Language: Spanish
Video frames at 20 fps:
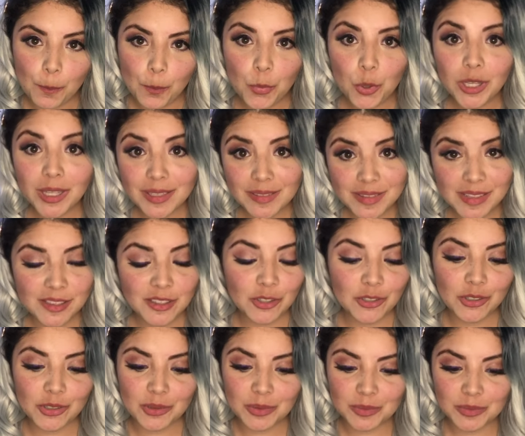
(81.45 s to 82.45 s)
porque si
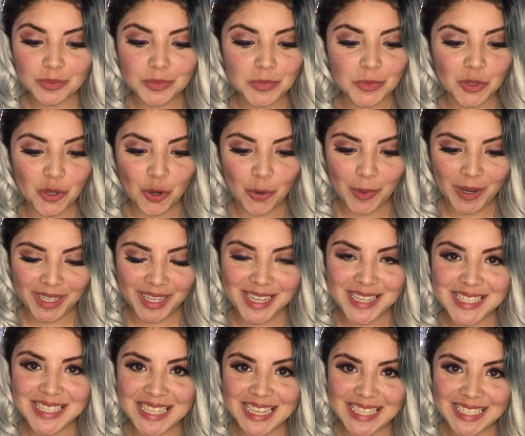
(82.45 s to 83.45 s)
no, no lo van a
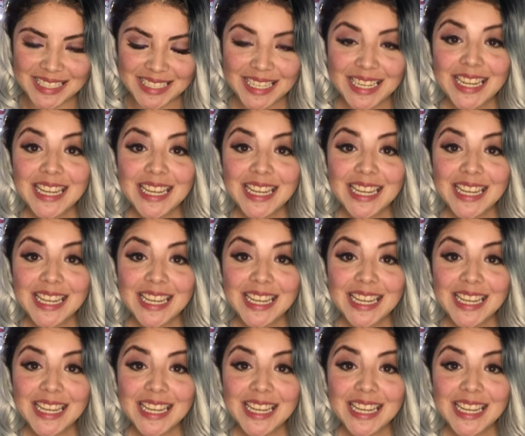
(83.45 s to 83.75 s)
hacer.